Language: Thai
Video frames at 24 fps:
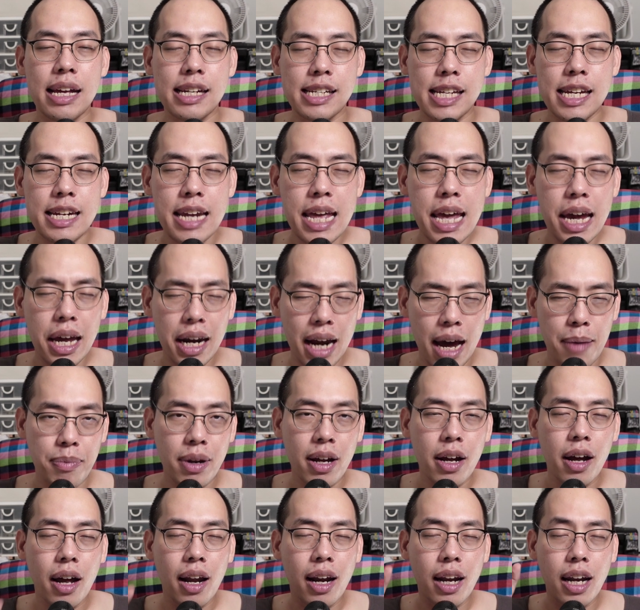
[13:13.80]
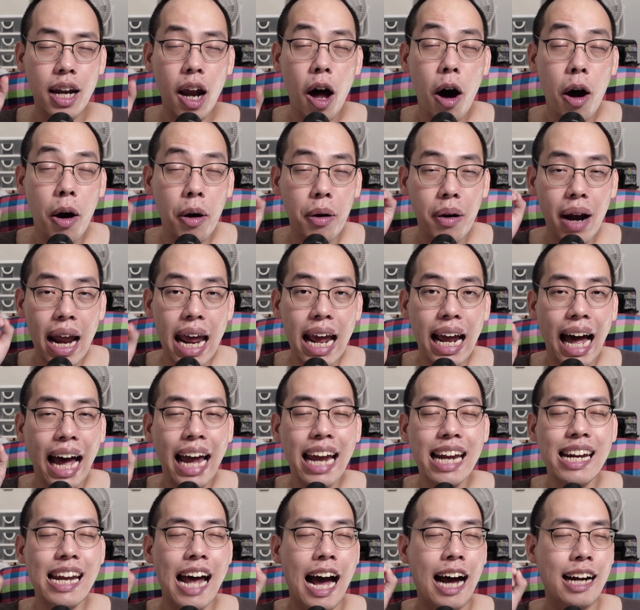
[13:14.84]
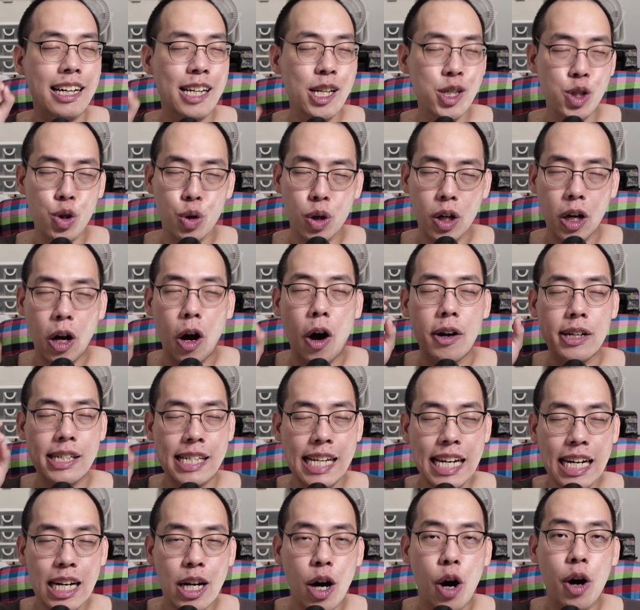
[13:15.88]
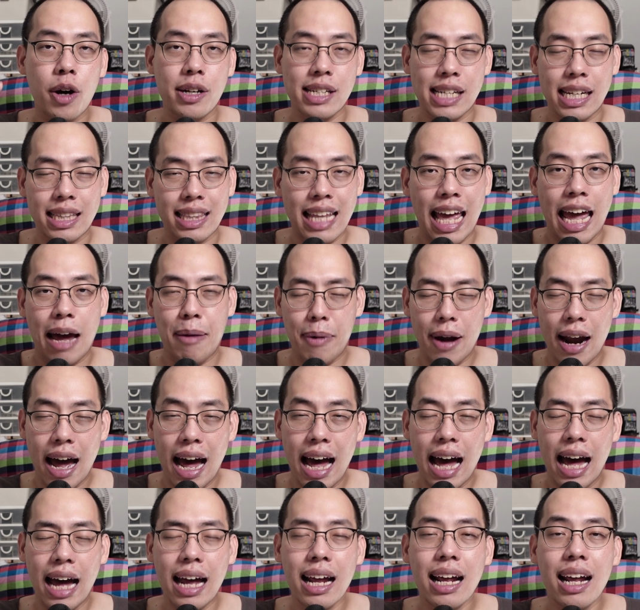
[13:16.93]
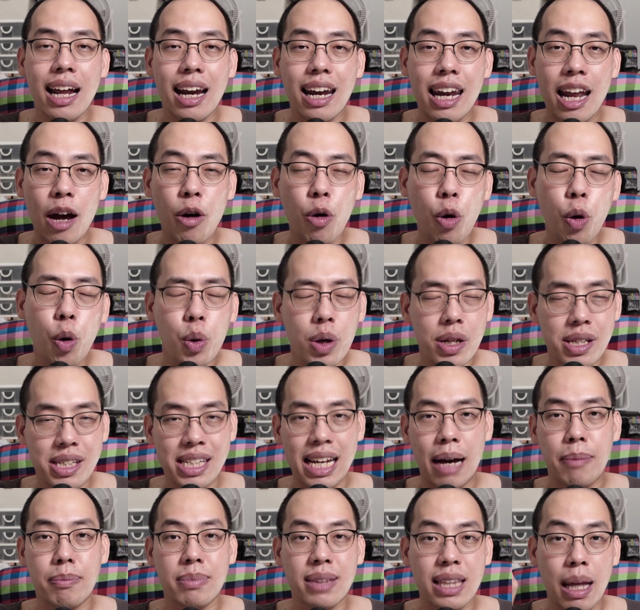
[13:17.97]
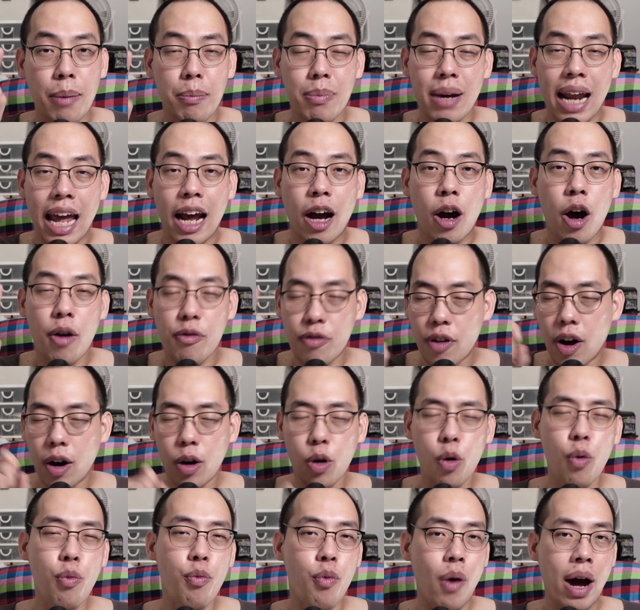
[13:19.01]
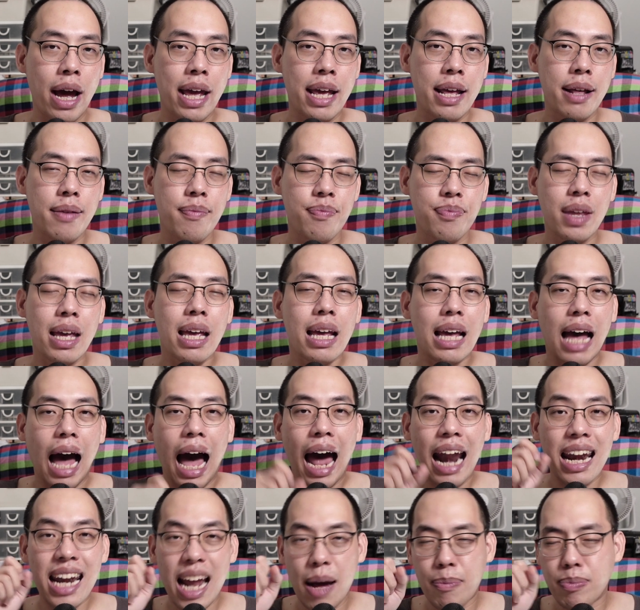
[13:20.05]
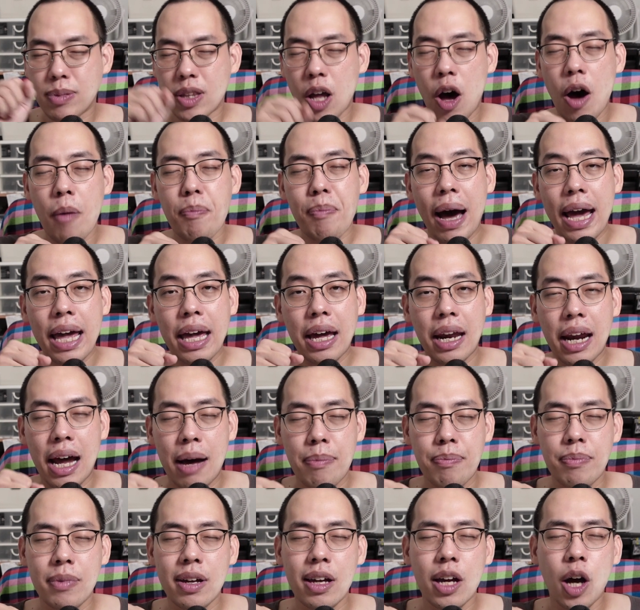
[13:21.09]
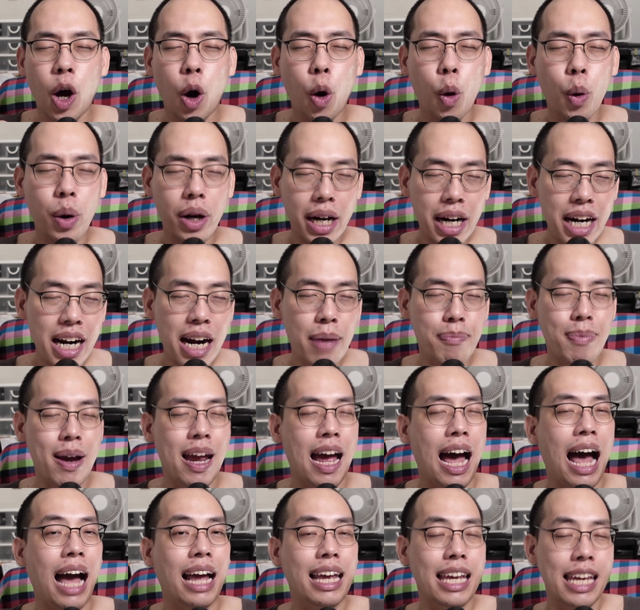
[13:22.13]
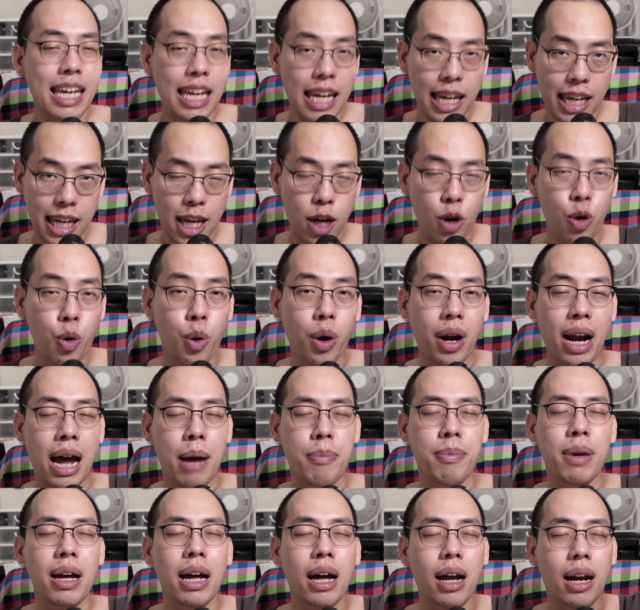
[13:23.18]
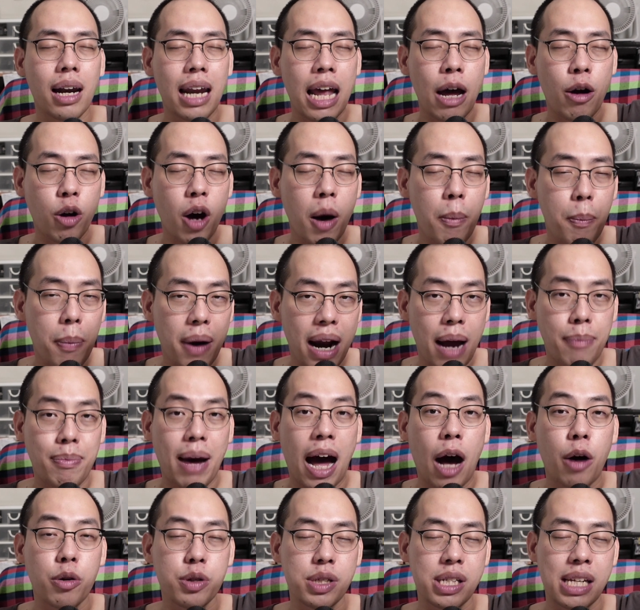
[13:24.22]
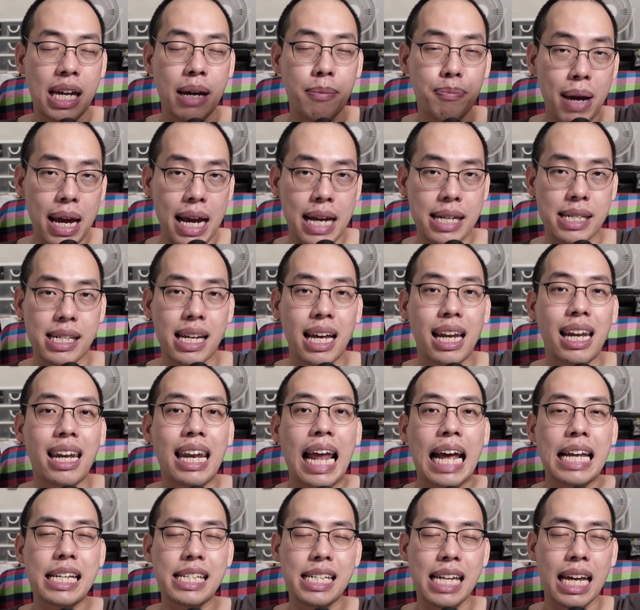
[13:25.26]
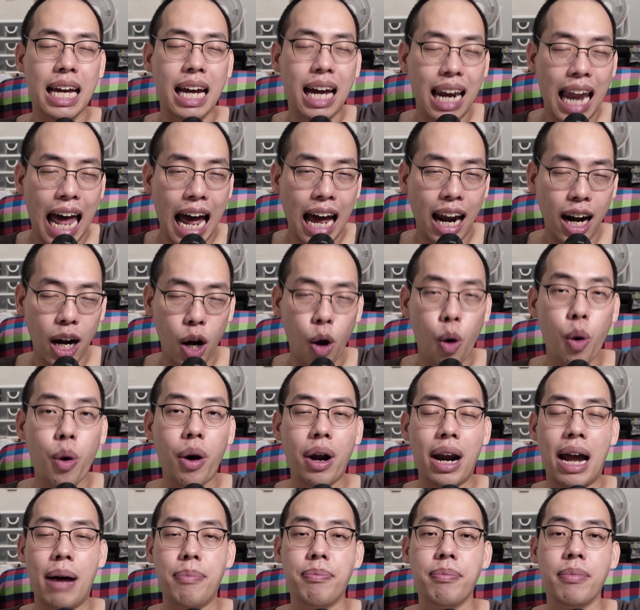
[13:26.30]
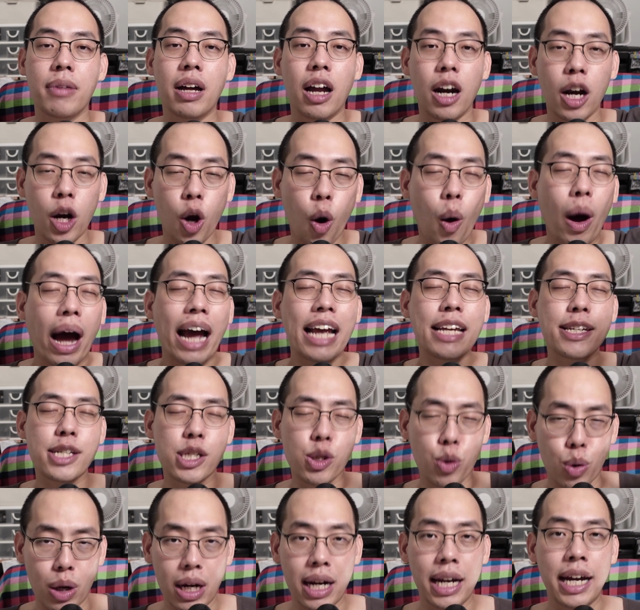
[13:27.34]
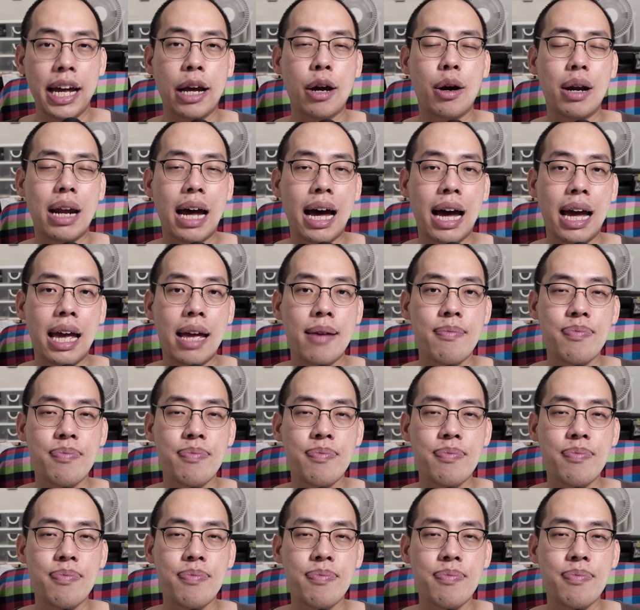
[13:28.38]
ทีนี้ครับลองเร่งให้ดังที่สุดก่อนที่ดอกจะแตกพร่าแล้วคุณจำตำแหน่งของวอลลุ่มไว้อันดับต่อไปครับคุณเอื้อมไปหา อี คิว ครับแล้วก็ปรับเอาเสียงเบสและเสียงกลางลงครับลงให้สุดเลยก็ได้